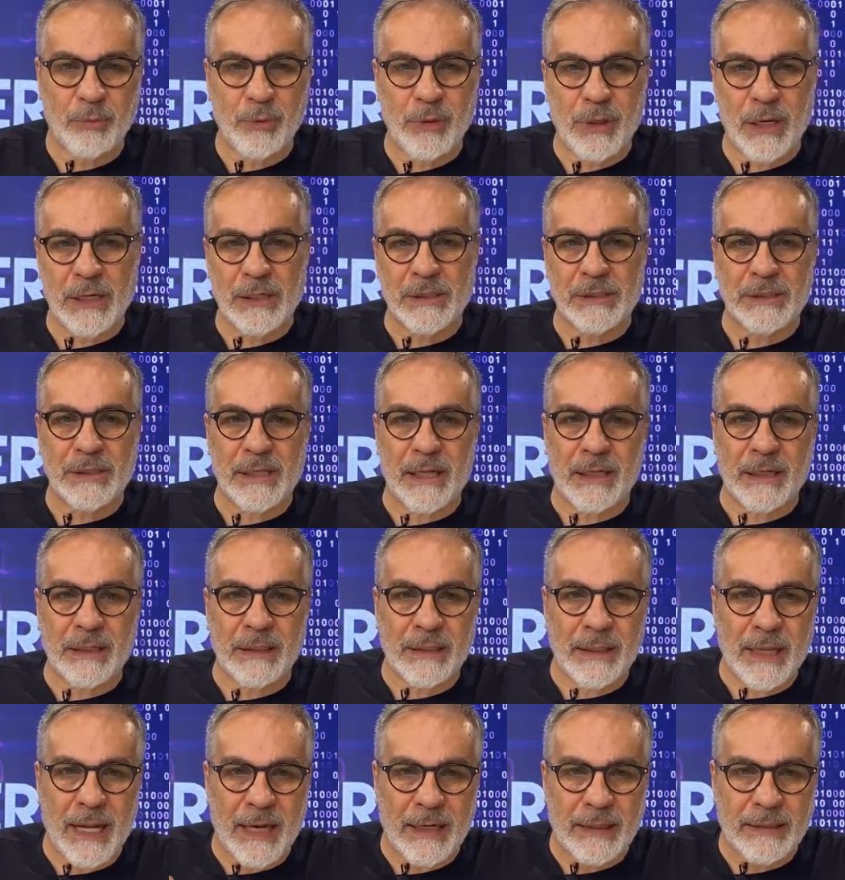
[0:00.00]
Bu
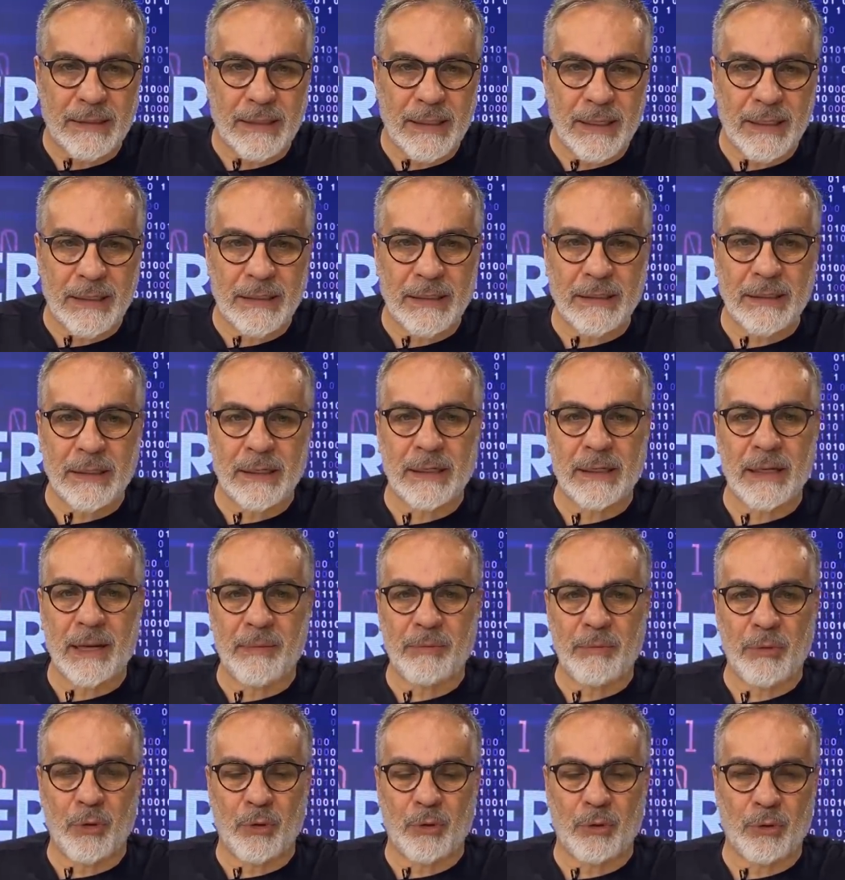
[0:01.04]
gençlerin dertlerini
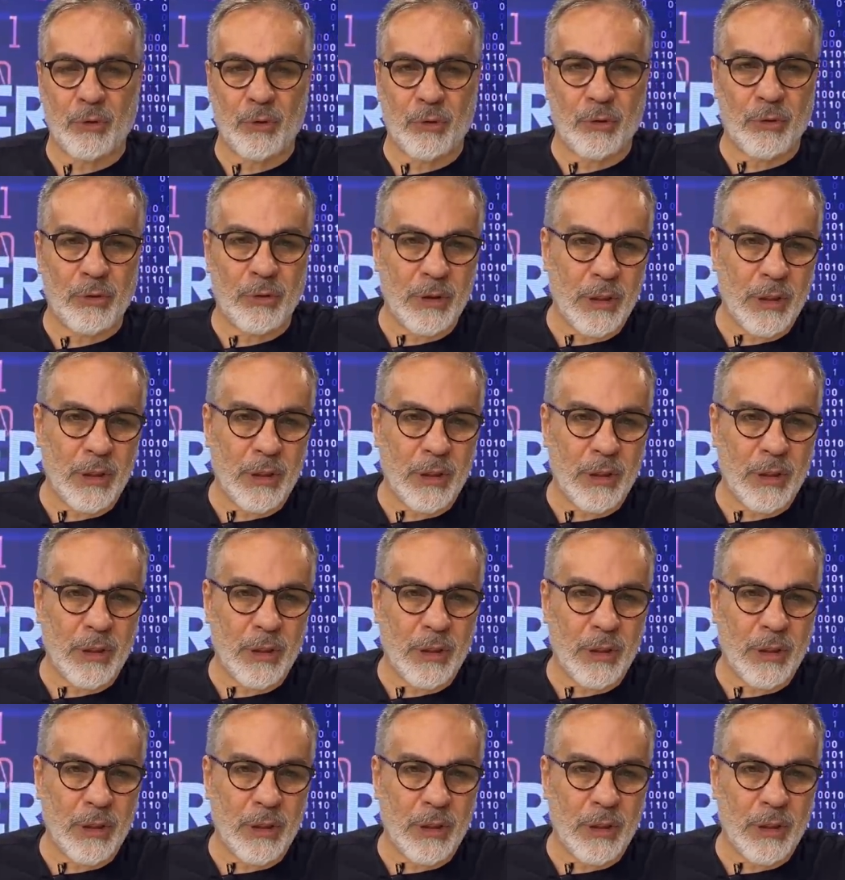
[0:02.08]
dinlemiyordu